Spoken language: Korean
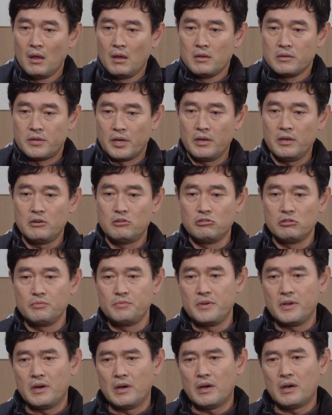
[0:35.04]
제
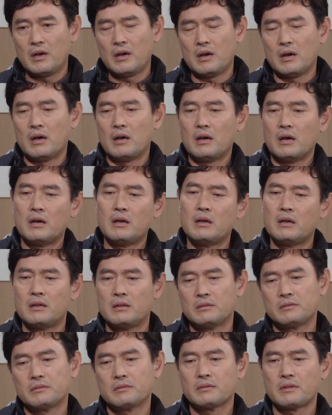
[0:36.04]
그룹이야.
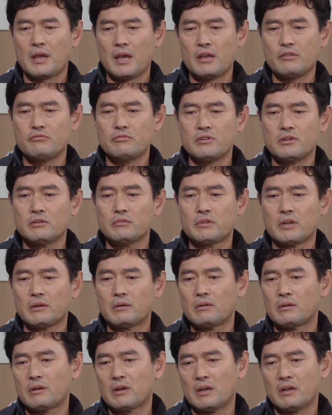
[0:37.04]
해주니까 될
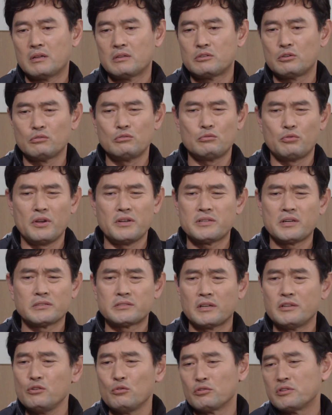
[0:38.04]
거라 저도 회장
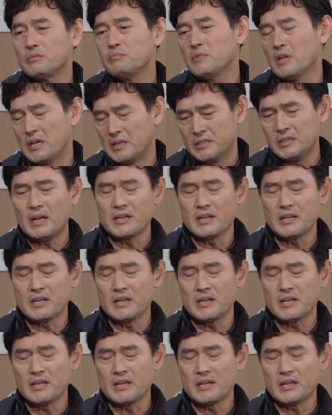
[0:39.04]
자리 욕심 내진